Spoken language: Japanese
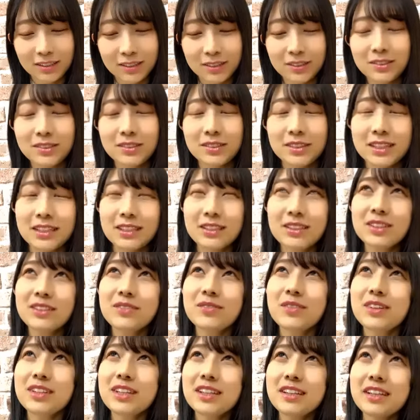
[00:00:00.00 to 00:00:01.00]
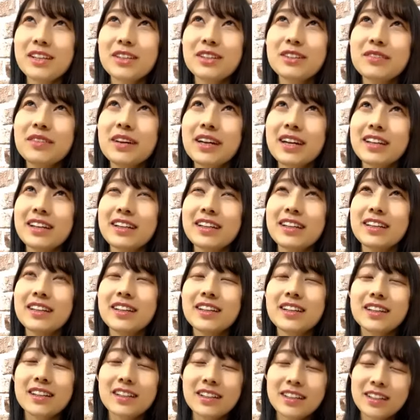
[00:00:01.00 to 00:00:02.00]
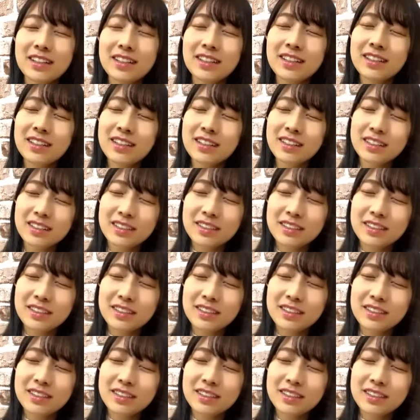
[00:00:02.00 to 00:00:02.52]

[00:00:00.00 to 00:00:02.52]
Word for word: 今日昨日もね寝る前にあ